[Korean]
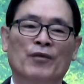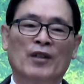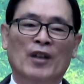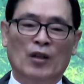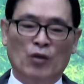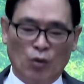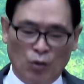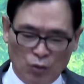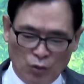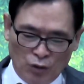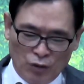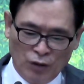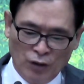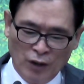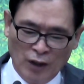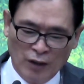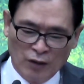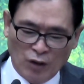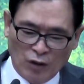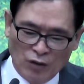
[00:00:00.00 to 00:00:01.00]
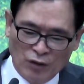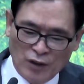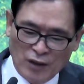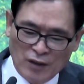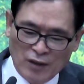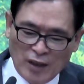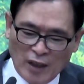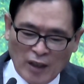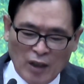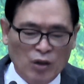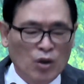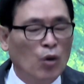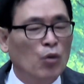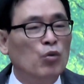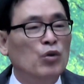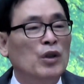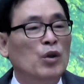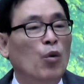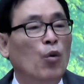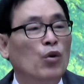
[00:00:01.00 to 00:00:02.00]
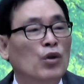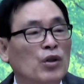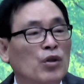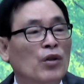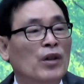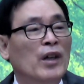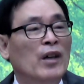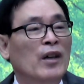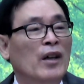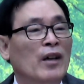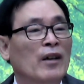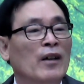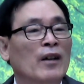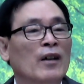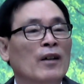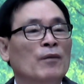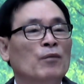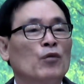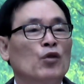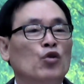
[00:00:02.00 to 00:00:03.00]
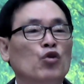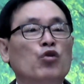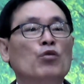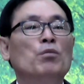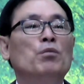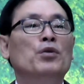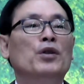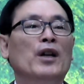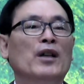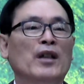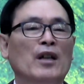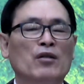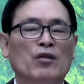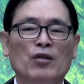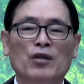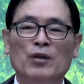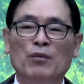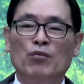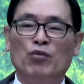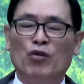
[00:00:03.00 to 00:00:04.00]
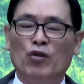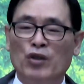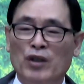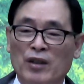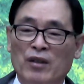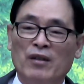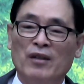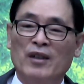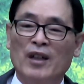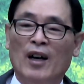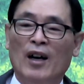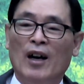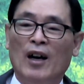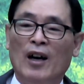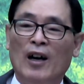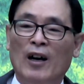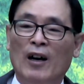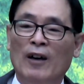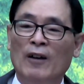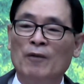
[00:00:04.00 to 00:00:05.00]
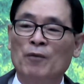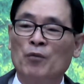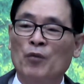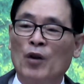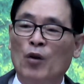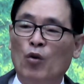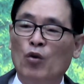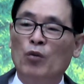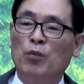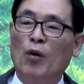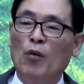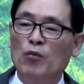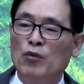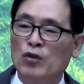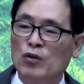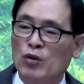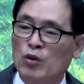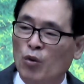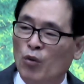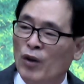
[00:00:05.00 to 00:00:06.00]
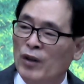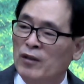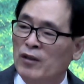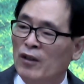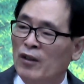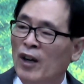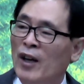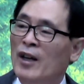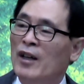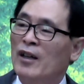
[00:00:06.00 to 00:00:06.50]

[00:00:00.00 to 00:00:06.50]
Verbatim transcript: 그래서 오늘 저는 인생의 겨울이 오기 전에 준비해야 될 것이 무엇이 있을까? 오늘 본문을 통해서